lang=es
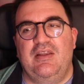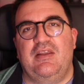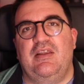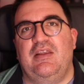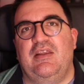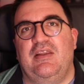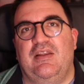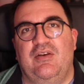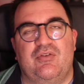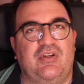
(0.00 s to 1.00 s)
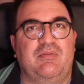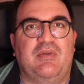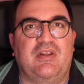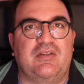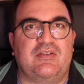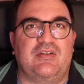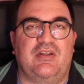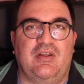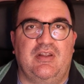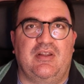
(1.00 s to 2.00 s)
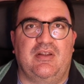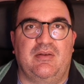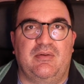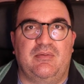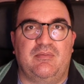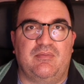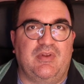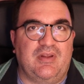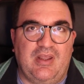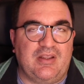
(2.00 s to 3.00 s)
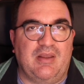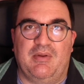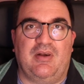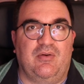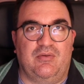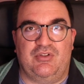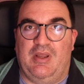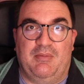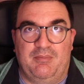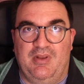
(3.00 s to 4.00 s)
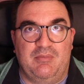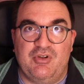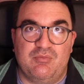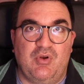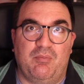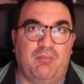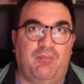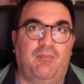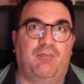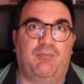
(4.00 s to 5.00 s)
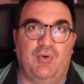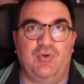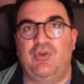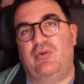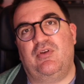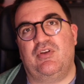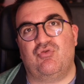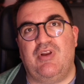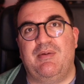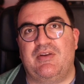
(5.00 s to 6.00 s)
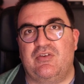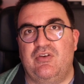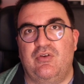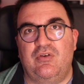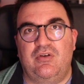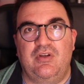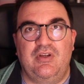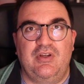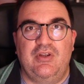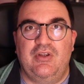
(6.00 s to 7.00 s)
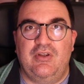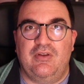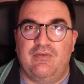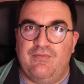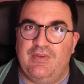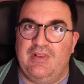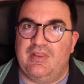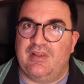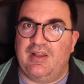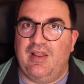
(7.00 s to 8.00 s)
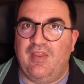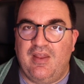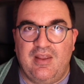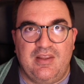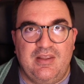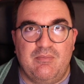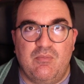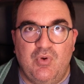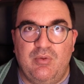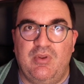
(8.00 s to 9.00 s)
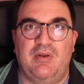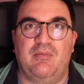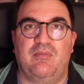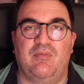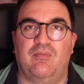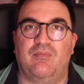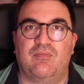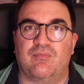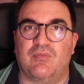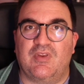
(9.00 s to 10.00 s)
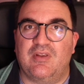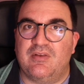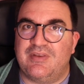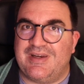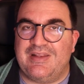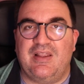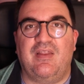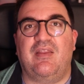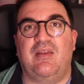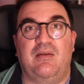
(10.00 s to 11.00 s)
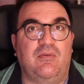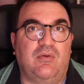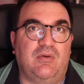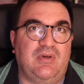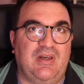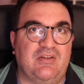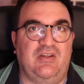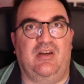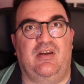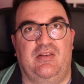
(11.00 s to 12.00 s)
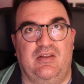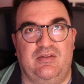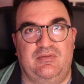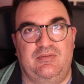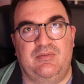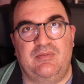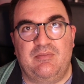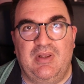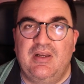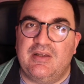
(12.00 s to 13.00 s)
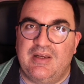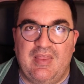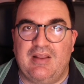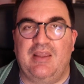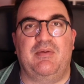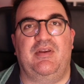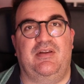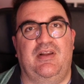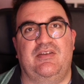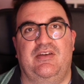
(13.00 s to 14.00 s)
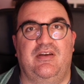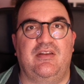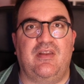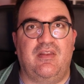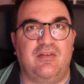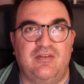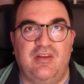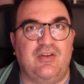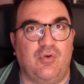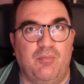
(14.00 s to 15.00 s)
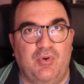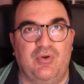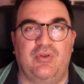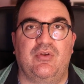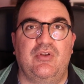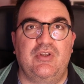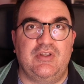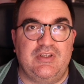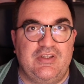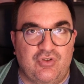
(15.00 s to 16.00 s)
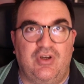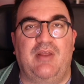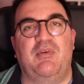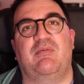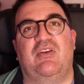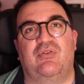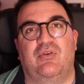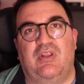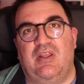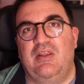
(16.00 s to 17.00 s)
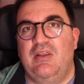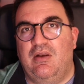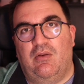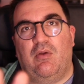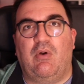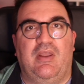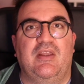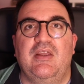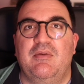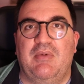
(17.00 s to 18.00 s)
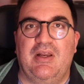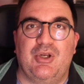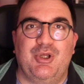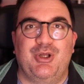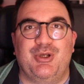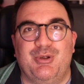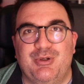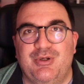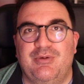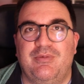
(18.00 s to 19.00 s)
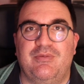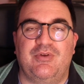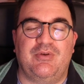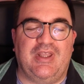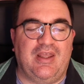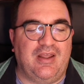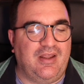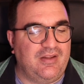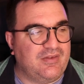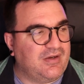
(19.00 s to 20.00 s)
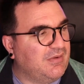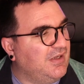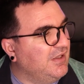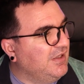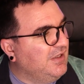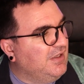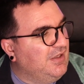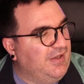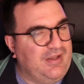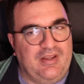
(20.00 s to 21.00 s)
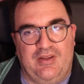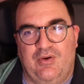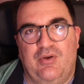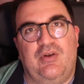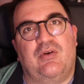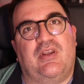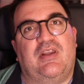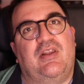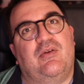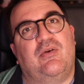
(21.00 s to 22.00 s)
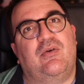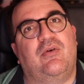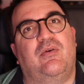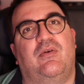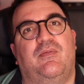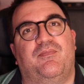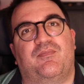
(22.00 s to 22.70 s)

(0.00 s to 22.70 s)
Y no sé, es, hay que verlo. O sea, el mismo Ponio es una versión filtrada y muy bien mm, tratada de La Sirenita. ¿vale? Nada que ver la sirenita de Disney con Pony Y son la misma historia. Lo dejo ahí, ¿vale? No, no, no, no voy a entrar, ¿vale? Eh, hoy lo que quiero